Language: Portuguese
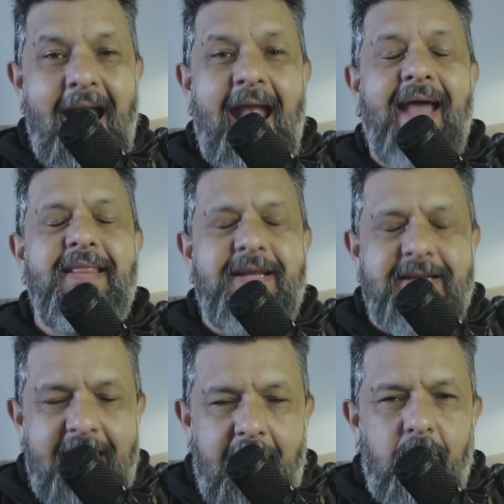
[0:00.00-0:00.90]

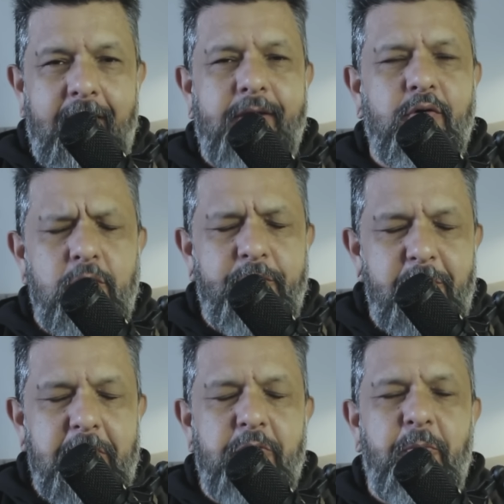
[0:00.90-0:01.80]
Gadernal é o
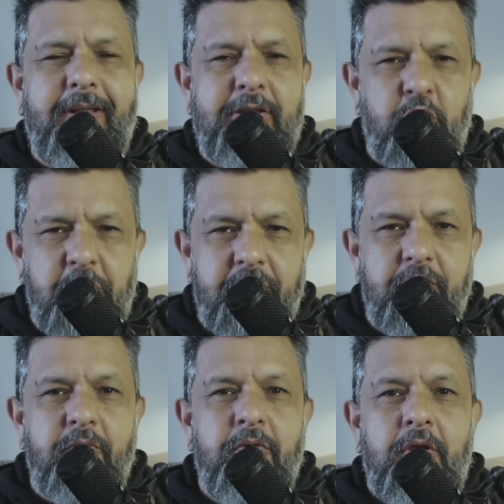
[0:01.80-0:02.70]
comprimido para doido.